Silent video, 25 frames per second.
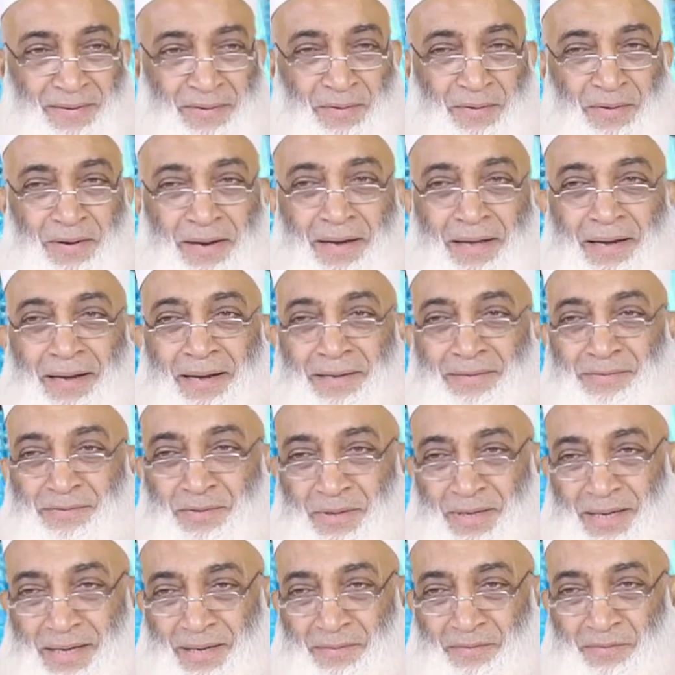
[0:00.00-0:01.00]
और हर एक
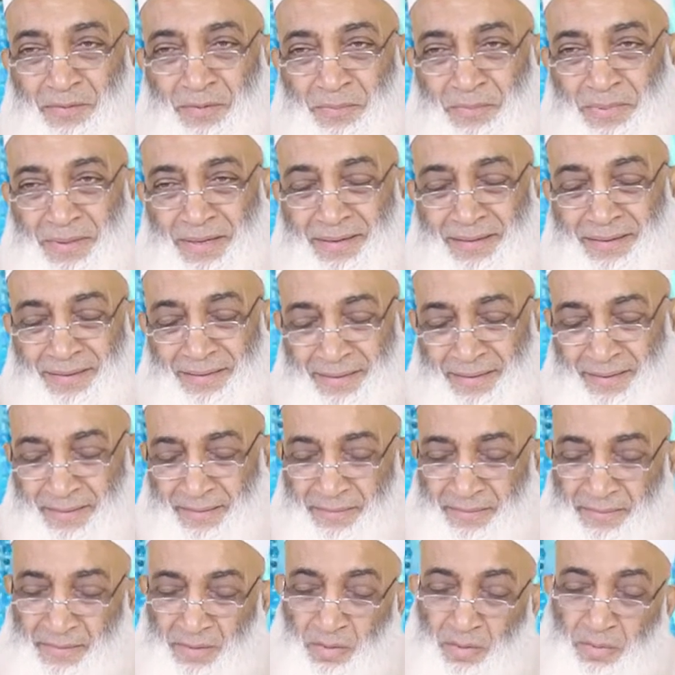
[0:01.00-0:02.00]
जो है वो फिर
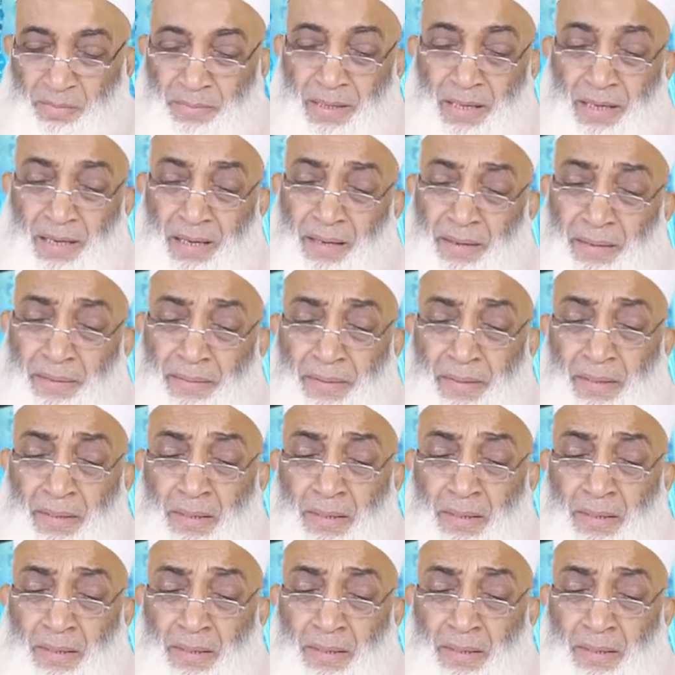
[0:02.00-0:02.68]
तो बहरहाल